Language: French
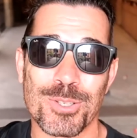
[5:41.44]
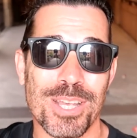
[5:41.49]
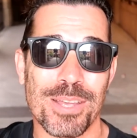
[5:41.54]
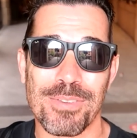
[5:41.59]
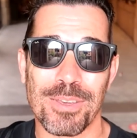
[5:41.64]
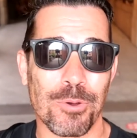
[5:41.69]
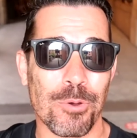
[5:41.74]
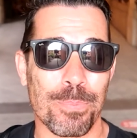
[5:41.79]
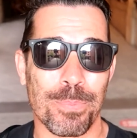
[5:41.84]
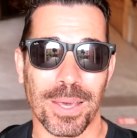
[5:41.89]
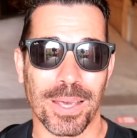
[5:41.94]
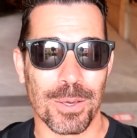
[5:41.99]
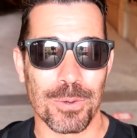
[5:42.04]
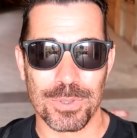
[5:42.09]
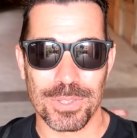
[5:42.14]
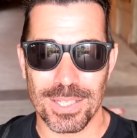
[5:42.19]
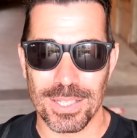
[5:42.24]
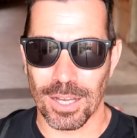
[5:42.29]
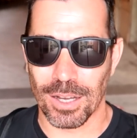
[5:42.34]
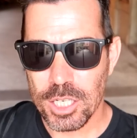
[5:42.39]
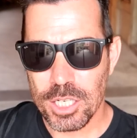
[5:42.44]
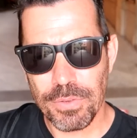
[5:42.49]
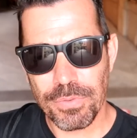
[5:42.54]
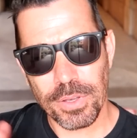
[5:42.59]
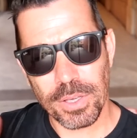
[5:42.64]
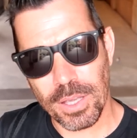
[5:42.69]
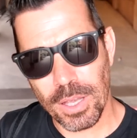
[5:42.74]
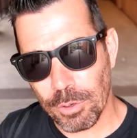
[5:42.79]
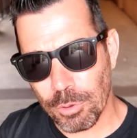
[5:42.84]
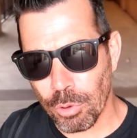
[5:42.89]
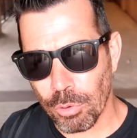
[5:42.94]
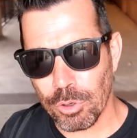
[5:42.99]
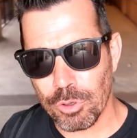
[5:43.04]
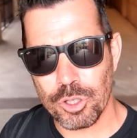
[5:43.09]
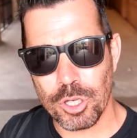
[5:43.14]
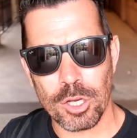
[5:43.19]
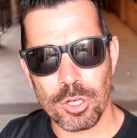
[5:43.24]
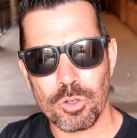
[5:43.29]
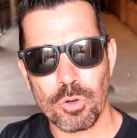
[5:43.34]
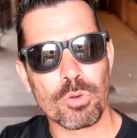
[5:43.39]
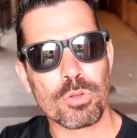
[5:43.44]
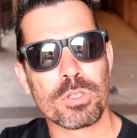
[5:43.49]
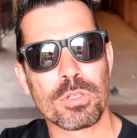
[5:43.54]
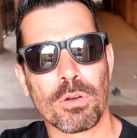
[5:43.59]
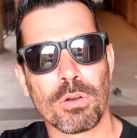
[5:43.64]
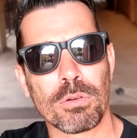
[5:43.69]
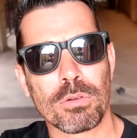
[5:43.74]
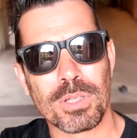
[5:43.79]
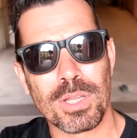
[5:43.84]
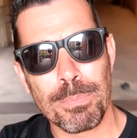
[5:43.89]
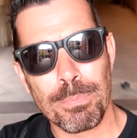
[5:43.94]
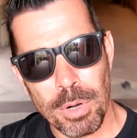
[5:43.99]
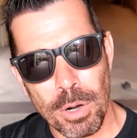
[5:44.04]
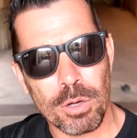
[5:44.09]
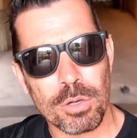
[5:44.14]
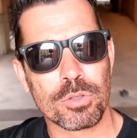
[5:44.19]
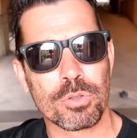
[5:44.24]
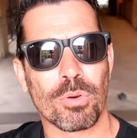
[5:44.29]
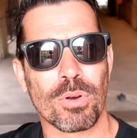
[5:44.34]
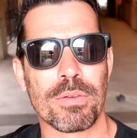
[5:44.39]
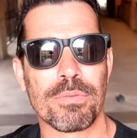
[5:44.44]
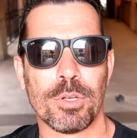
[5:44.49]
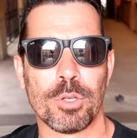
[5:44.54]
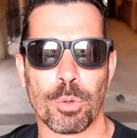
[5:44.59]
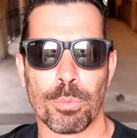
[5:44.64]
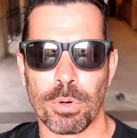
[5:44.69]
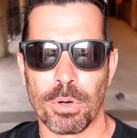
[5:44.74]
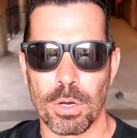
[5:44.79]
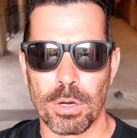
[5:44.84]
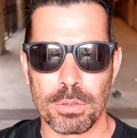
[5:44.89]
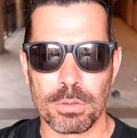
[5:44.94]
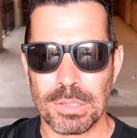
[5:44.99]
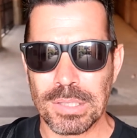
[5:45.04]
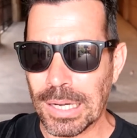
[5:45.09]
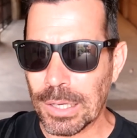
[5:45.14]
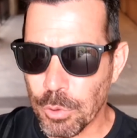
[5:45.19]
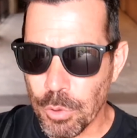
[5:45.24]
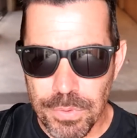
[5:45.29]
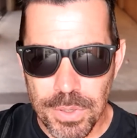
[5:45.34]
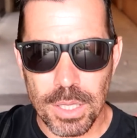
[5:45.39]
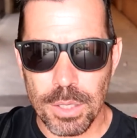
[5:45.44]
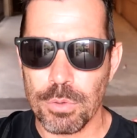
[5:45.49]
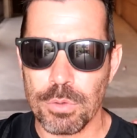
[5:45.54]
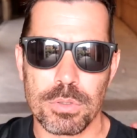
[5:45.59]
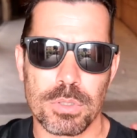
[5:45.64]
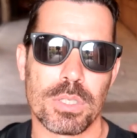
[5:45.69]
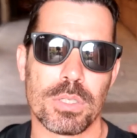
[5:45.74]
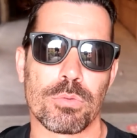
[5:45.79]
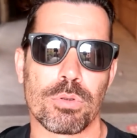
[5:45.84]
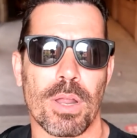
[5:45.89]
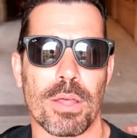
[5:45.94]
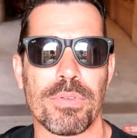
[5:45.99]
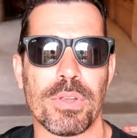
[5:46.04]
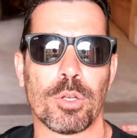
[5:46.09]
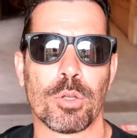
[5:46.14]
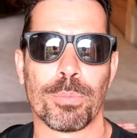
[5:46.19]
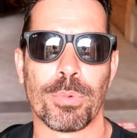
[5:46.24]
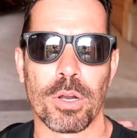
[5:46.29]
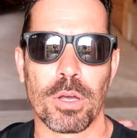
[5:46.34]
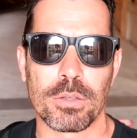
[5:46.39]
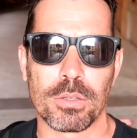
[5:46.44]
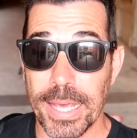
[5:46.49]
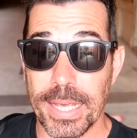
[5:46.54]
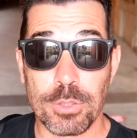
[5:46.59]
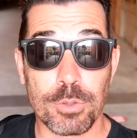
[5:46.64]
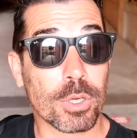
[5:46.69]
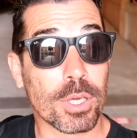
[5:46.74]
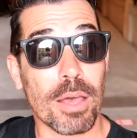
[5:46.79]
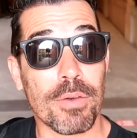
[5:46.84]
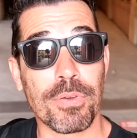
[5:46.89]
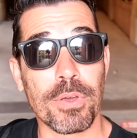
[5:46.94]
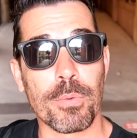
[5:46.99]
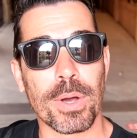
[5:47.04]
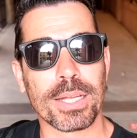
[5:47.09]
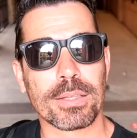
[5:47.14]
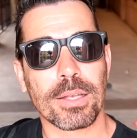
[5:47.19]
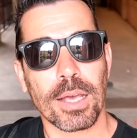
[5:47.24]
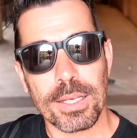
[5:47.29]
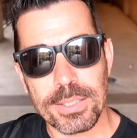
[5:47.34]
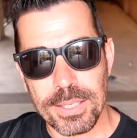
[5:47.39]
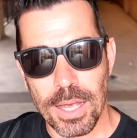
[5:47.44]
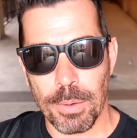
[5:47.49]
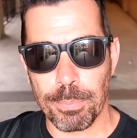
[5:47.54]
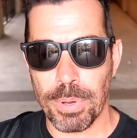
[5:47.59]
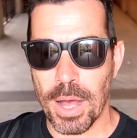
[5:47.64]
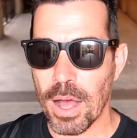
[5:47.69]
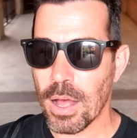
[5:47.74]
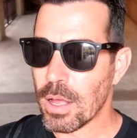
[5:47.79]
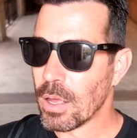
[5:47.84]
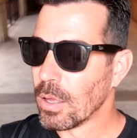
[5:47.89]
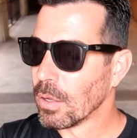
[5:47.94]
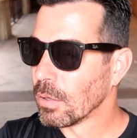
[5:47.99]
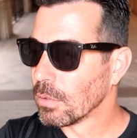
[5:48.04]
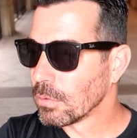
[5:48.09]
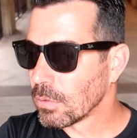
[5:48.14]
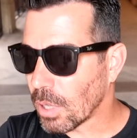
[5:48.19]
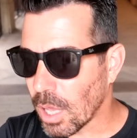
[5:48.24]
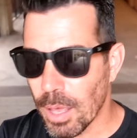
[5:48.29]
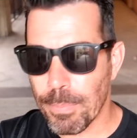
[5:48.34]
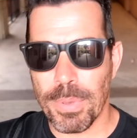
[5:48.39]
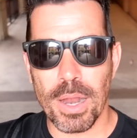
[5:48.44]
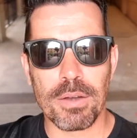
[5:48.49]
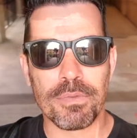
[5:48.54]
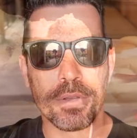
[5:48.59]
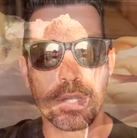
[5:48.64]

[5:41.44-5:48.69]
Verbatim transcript: que j'avais repérée aussi. Hein. J'ai fait quelques recherches en lisant euh, des blogs sur la ville de Bologne, quelques vidéos aussi sur la ville de Bologne. Et ce café, ouais, très sympa, très belle